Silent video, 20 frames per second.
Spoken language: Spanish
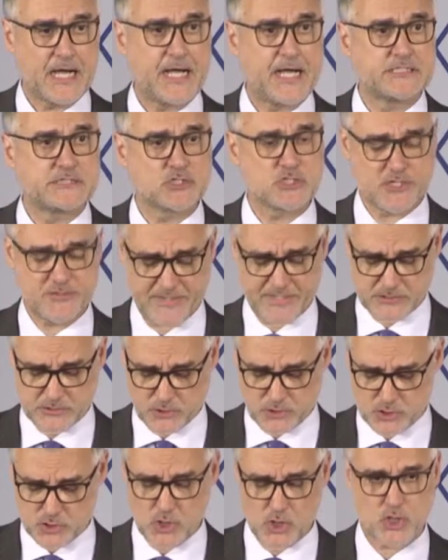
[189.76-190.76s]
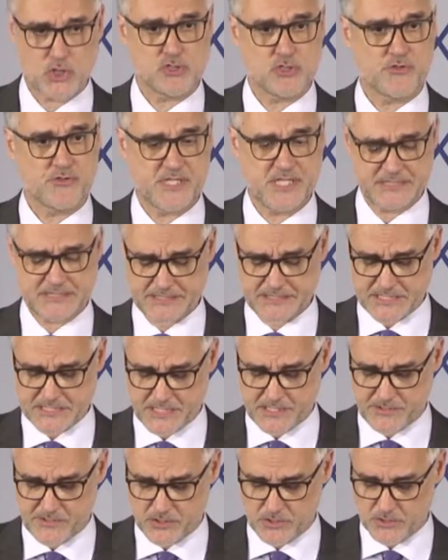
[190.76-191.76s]
A estos efectos, sociedad de
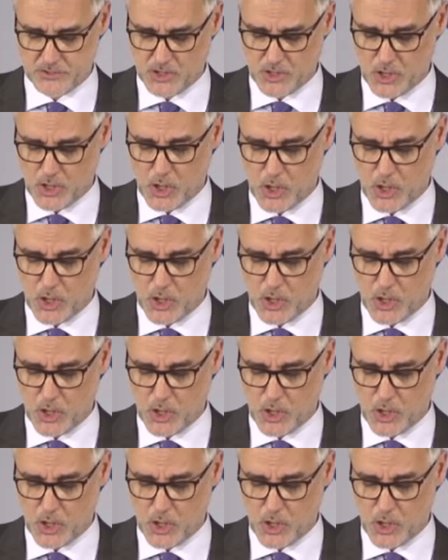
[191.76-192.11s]
tasación,